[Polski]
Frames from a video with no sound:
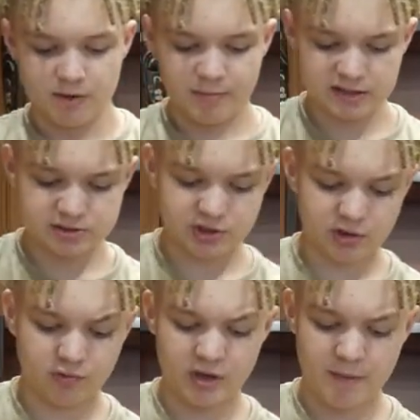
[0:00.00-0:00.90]
Bardzo
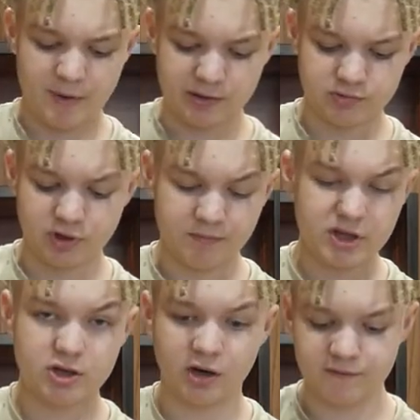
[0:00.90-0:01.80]
dziękuję panu
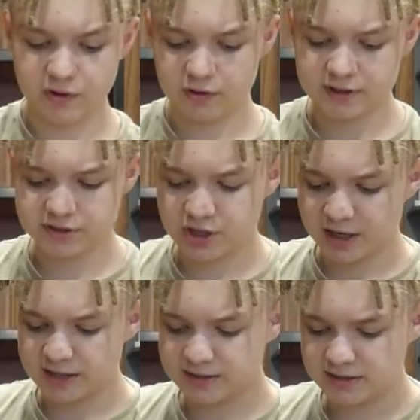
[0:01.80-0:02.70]
Dominikowi oraz
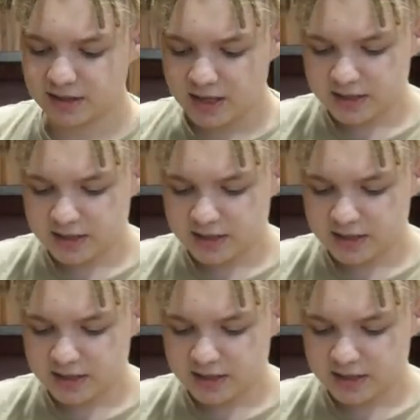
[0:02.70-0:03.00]
Genesis